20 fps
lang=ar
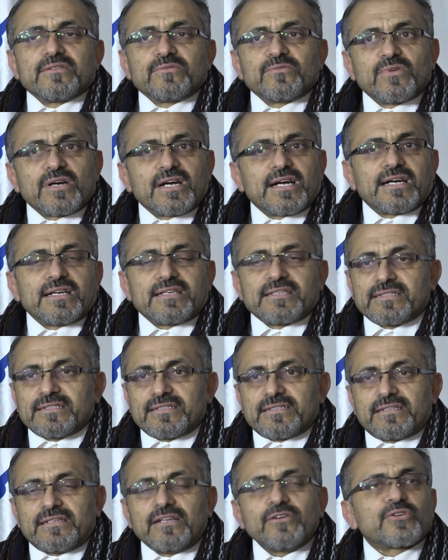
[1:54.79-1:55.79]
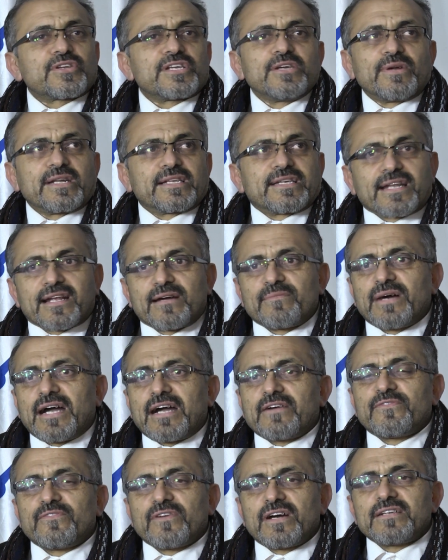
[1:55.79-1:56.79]
والحريه والكرامه
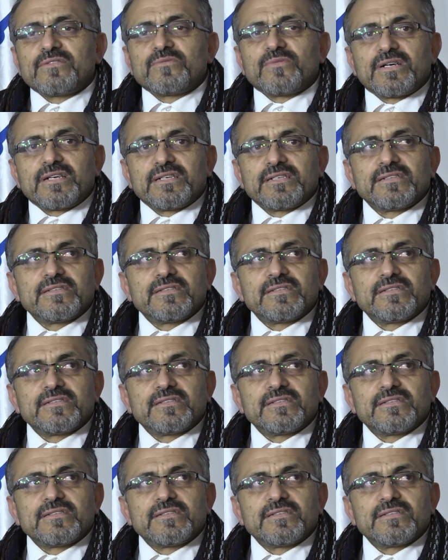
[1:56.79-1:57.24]
عفوا و...